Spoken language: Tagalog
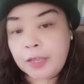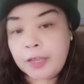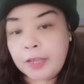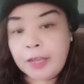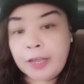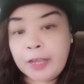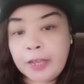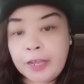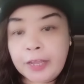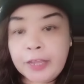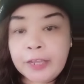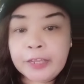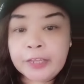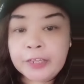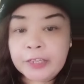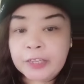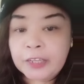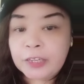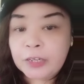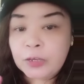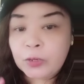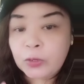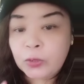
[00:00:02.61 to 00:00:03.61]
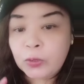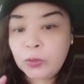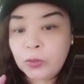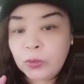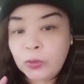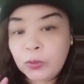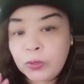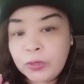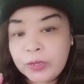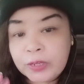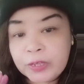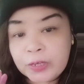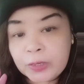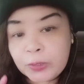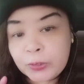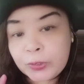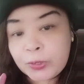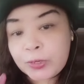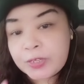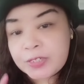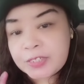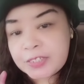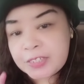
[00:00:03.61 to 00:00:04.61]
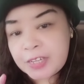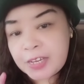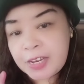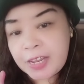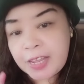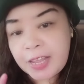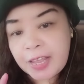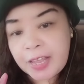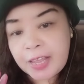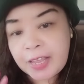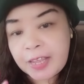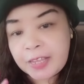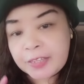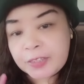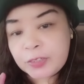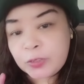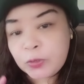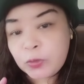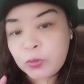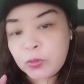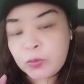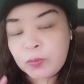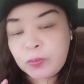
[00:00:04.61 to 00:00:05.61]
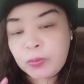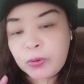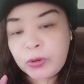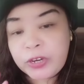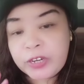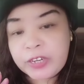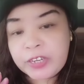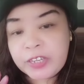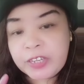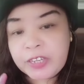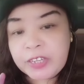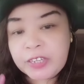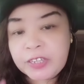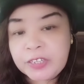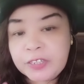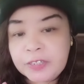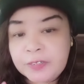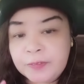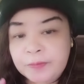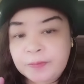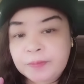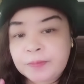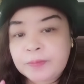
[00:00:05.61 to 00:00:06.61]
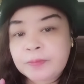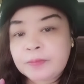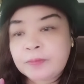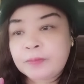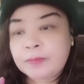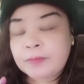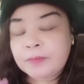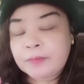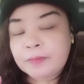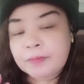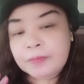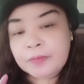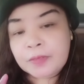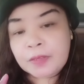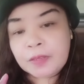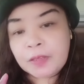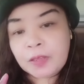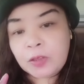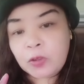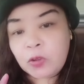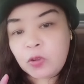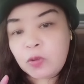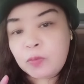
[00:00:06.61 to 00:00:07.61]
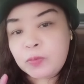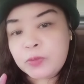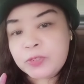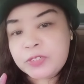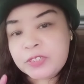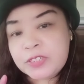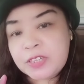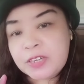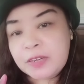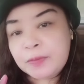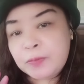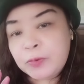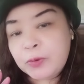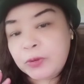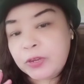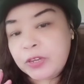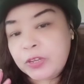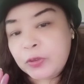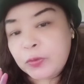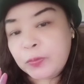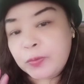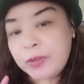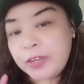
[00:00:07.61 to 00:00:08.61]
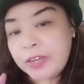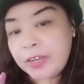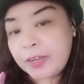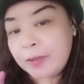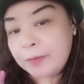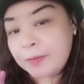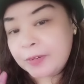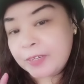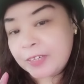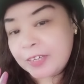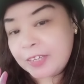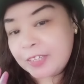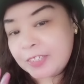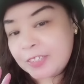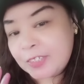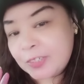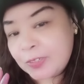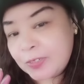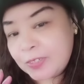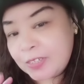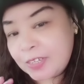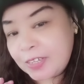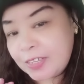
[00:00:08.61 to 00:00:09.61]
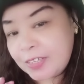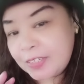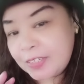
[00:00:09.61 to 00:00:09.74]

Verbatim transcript: Hi, hello, hello sa lahat. Good morning. Kumusta na po kayo mga kabarkads ko dyan?